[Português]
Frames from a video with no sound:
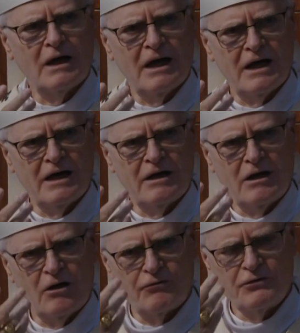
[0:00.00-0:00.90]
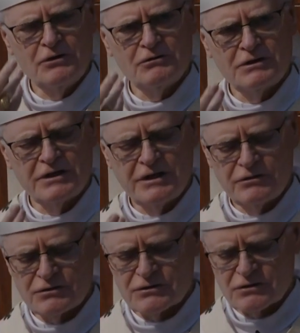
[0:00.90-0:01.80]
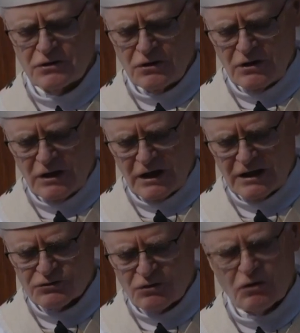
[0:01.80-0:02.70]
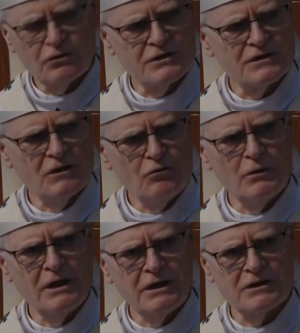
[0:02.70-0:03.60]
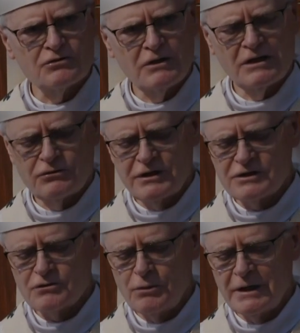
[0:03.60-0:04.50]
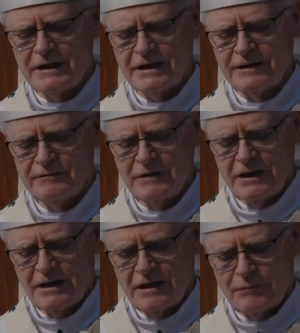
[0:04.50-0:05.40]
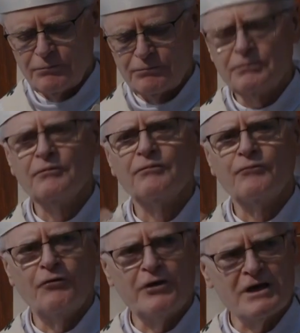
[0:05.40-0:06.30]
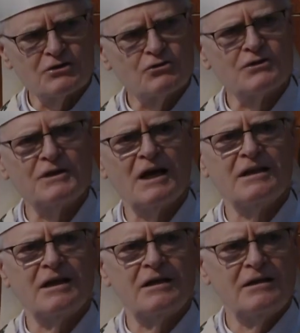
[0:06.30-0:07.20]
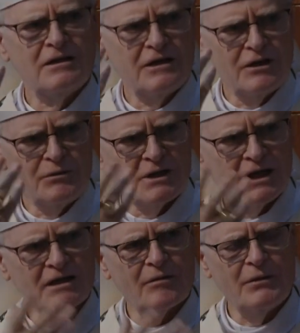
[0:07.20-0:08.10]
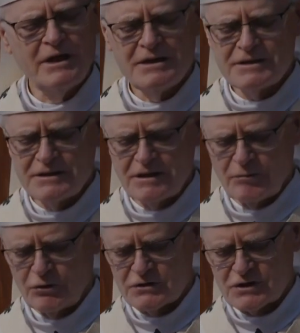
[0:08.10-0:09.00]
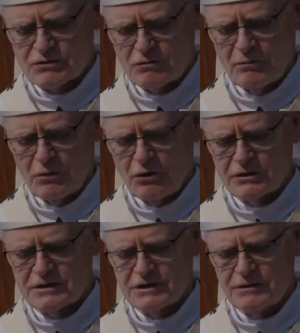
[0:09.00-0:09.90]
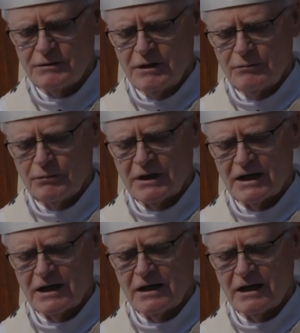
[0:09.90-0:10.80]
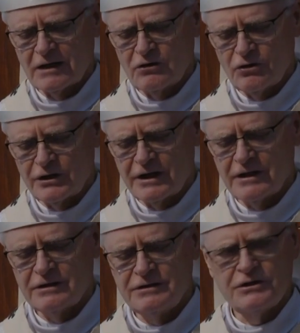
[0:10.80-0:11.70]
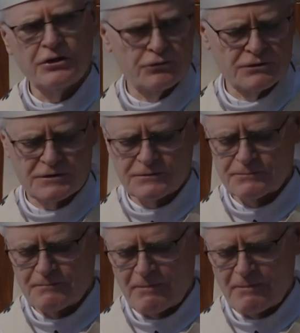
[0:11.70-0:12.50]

a, ao Filho de Deus a sua condição humana, a sua natureza humana, foi associada imediatamente após a sua morte para a glória de Deus.